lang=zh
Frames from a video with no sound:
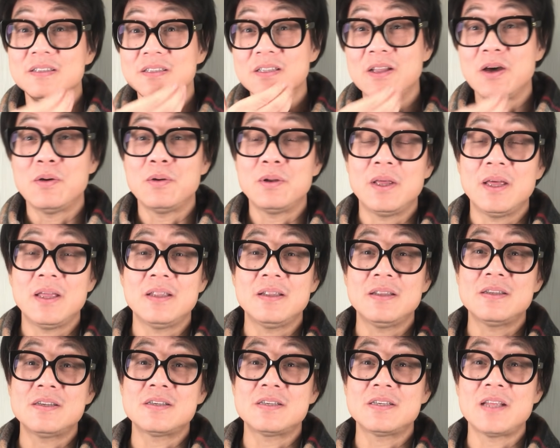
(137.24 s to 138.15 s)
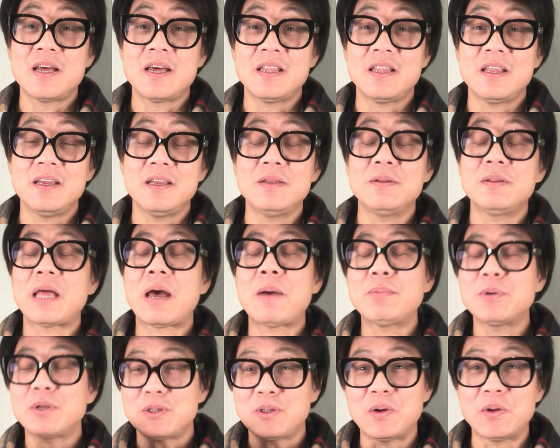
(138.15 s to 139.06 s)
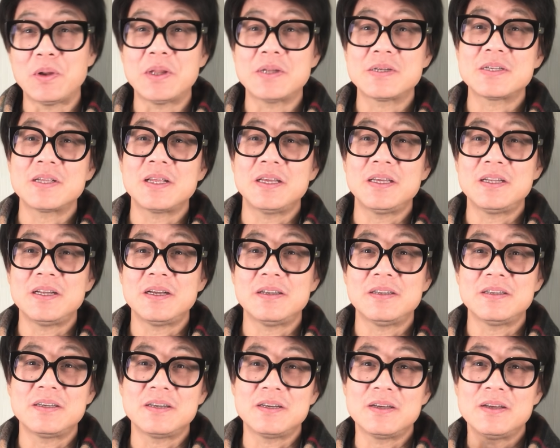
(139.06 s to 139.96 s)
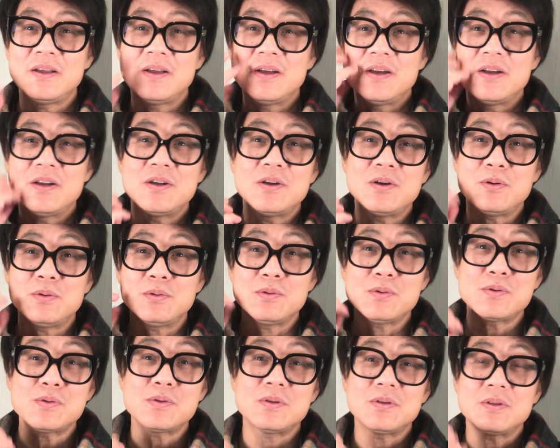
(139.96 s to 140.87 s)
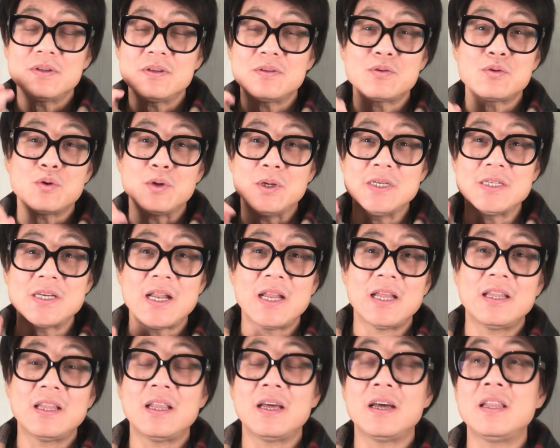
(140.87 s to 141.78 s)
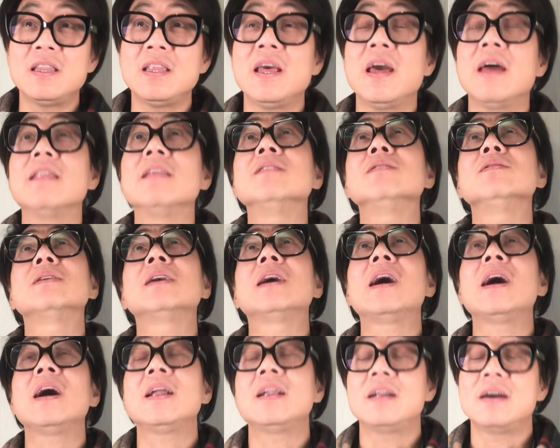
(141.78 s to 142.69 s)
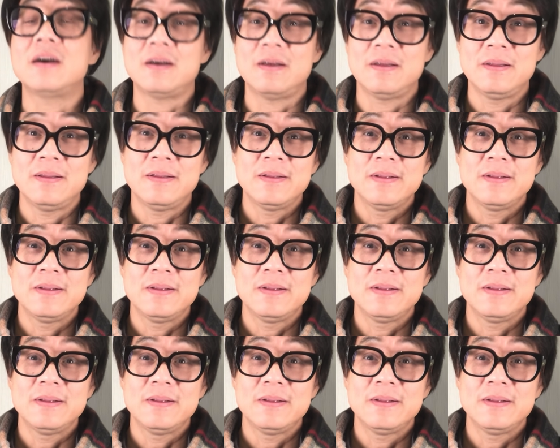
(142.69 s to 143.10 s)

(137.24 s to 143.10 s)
老年痴呆的，为他不叫老年痴呆，一张这个肉都是垂下来，那个脸呢就看着。